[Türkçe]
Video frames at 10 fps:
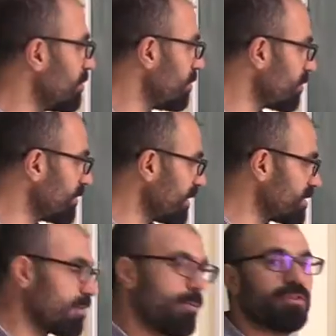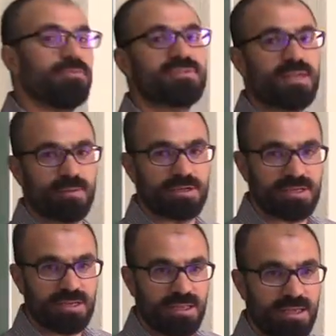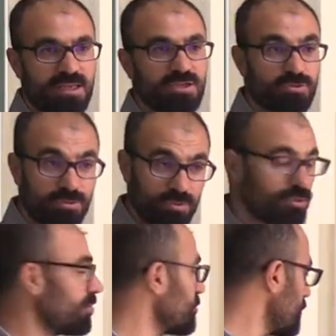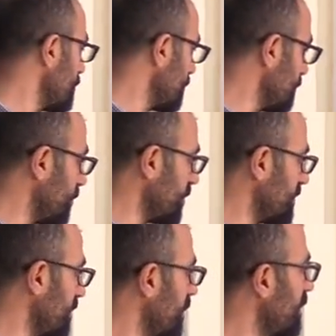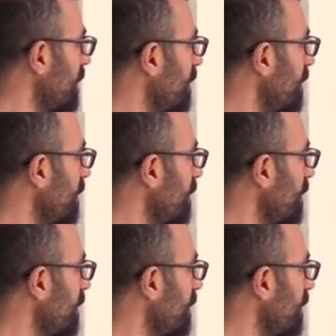orta aksiyon momentum z bileşenine eşit olmuş olur. Burası da